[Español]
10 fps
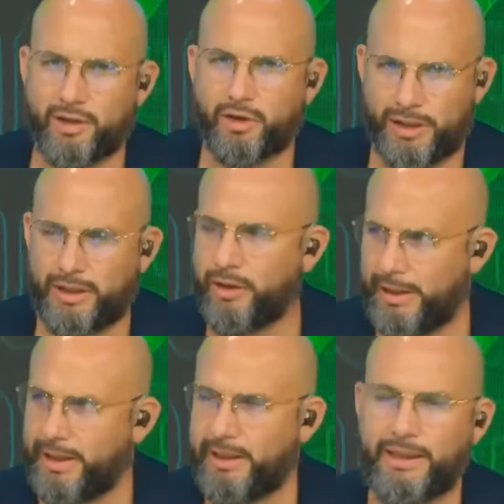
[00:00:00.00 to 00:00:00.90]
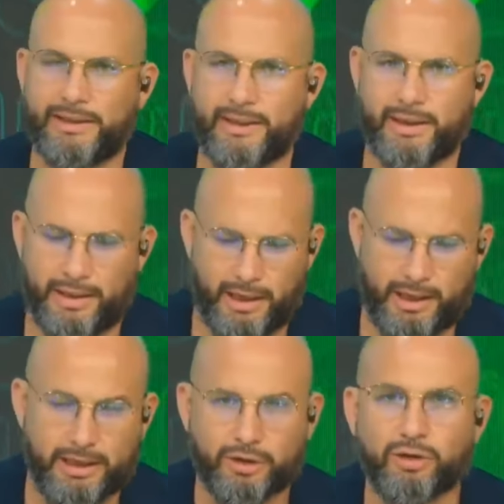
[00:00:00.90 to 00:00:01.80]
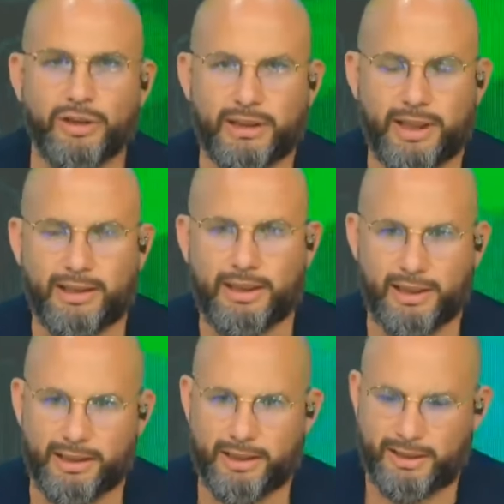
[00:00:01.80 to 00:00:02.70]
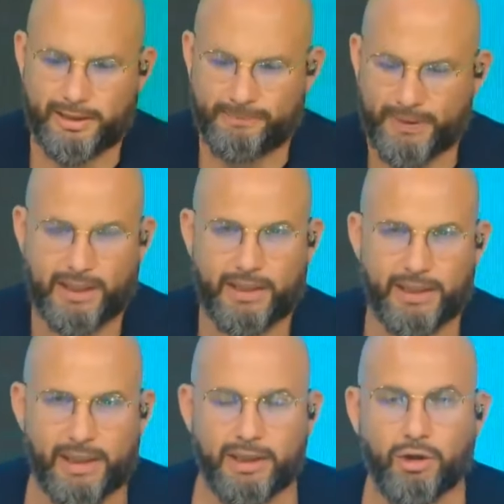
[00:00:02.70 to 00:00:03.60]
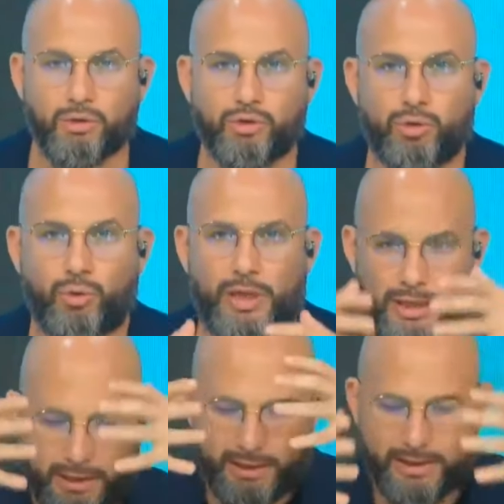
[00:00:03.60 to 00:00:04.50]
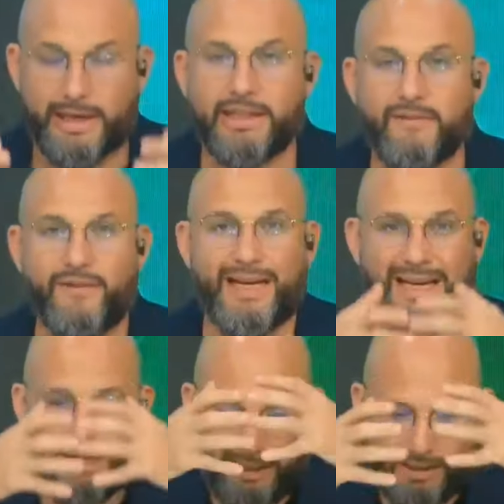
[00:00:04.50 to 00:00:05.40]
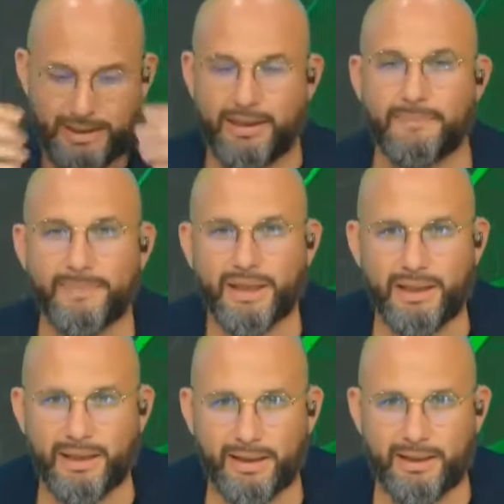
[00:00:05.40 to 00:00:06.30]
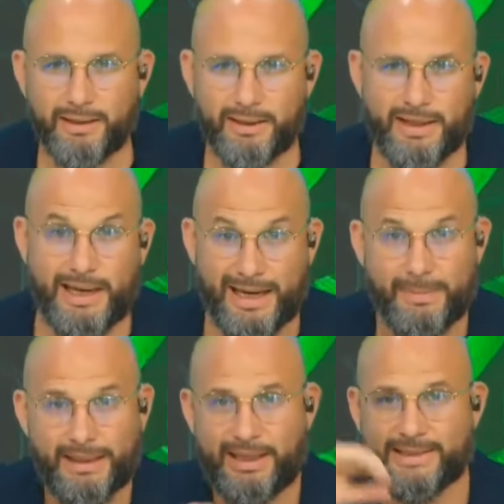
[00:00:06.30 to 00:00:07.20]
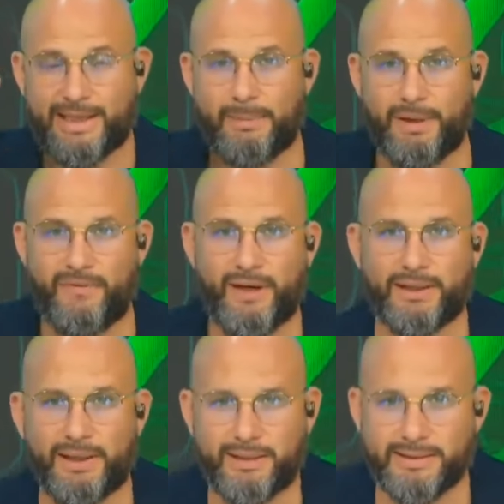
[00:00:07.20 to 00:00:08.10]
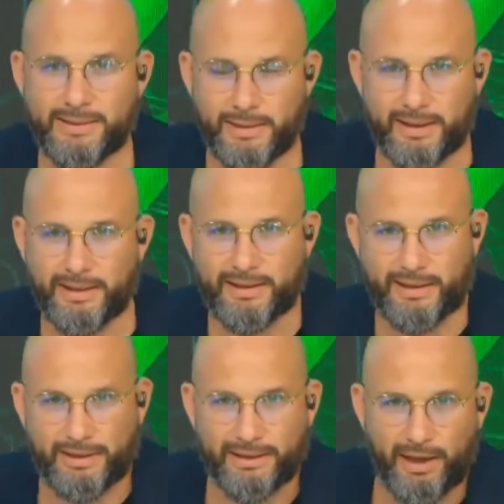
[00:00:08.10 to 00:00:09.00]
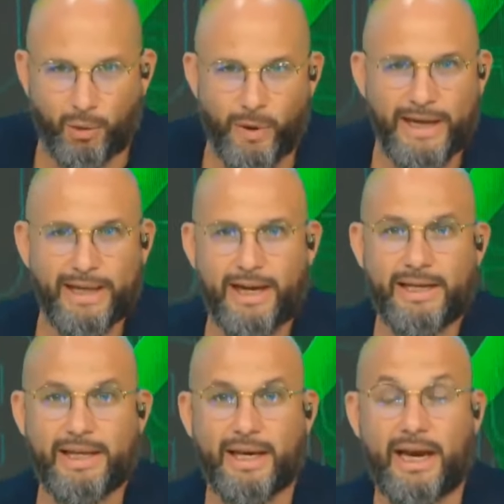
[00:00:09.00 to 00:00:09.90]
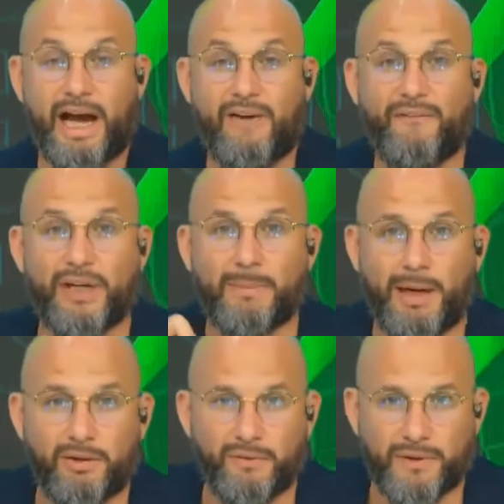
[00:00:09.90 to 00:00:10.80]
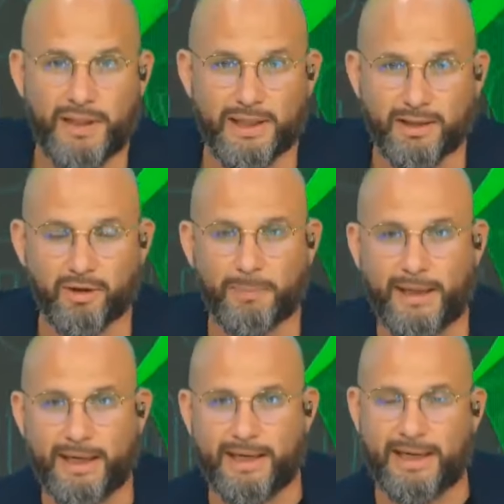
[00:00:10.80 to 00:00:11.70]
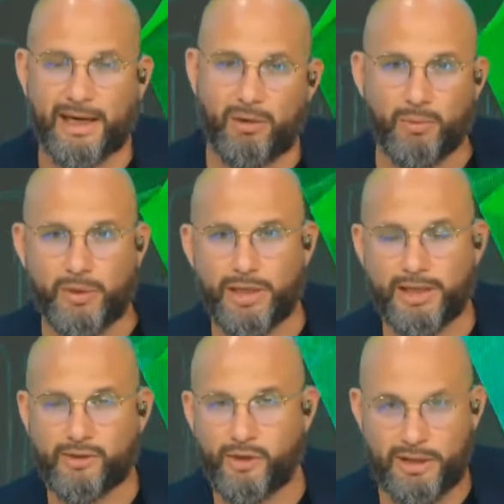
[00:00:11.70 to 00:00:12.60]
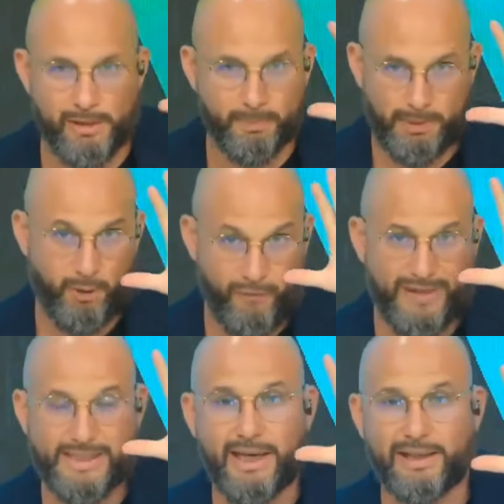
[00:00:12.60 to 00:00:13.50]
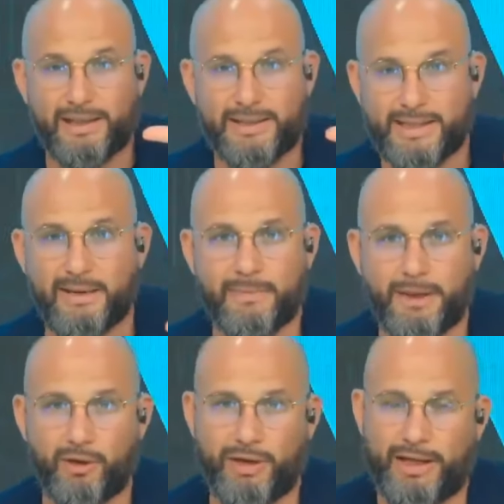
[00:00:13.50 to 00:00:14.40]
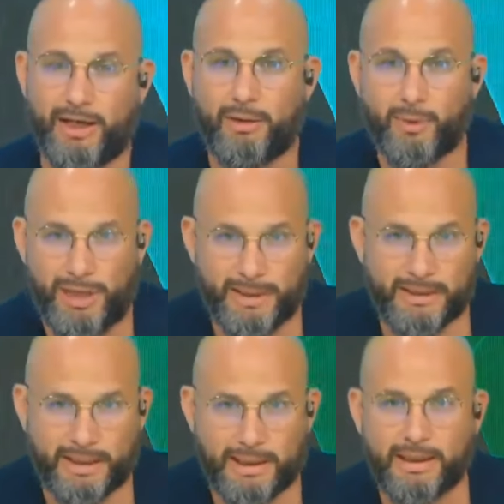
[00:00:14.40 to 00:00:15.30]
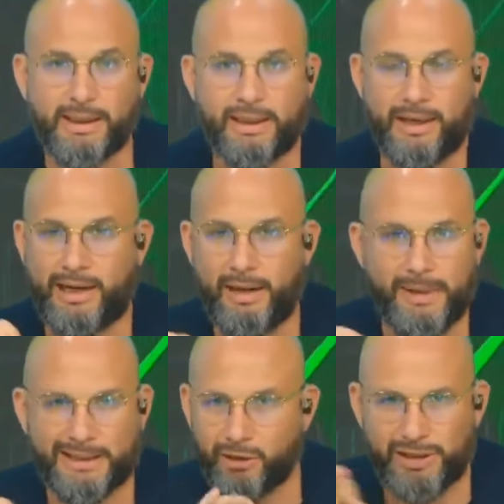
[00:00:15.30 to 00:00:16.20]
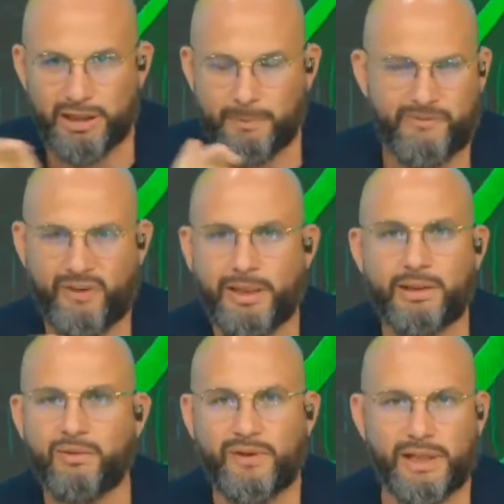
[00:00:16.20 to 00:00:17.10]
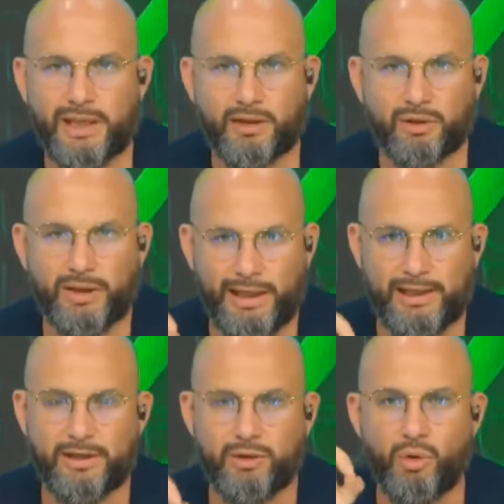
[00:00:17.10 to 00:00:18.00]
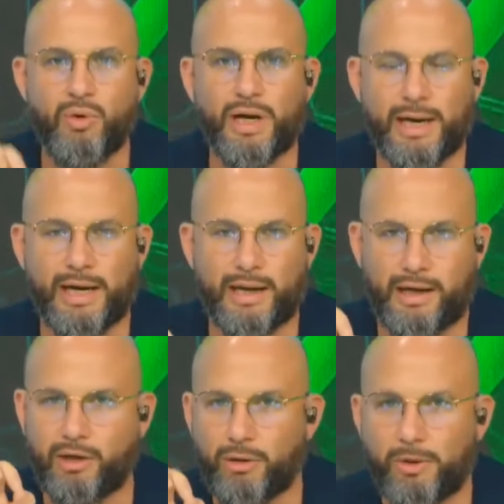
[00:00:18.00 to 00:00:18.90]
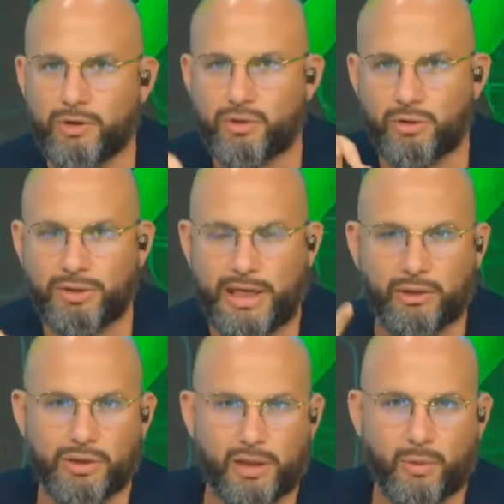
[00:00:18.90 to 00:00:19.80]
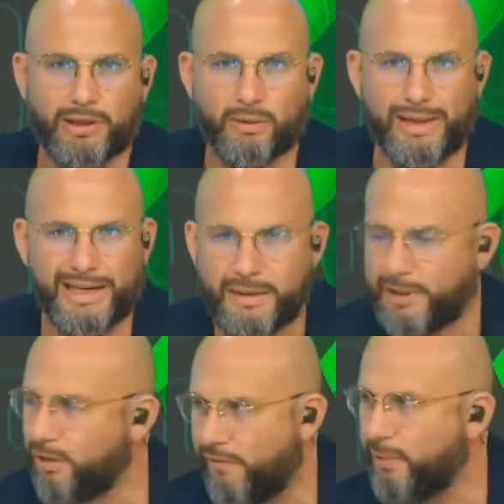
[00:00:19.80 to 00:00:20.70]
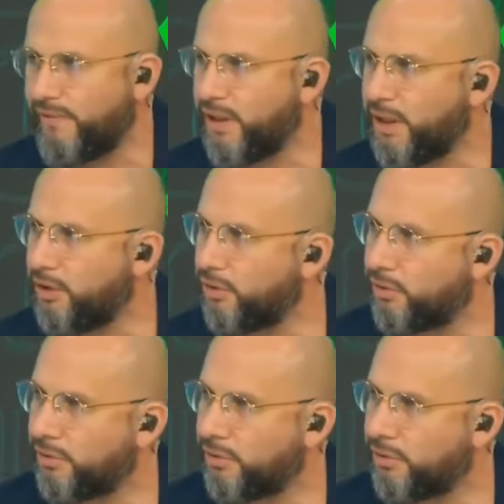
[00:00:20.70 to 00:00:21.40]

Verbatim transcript: yo creo que en este rito de tratar de generar y construir, edificar y que la mentira salga perfecta, te, ruedan ahí de que ha firmado un finiquito para que la comunicación y el oficial de diciembre no quede como una mentira. Realmente no tiene que firmar ningún finiquito. Mm. Él nunca renovó su contrato y el 4 es libre, no firma finiquito.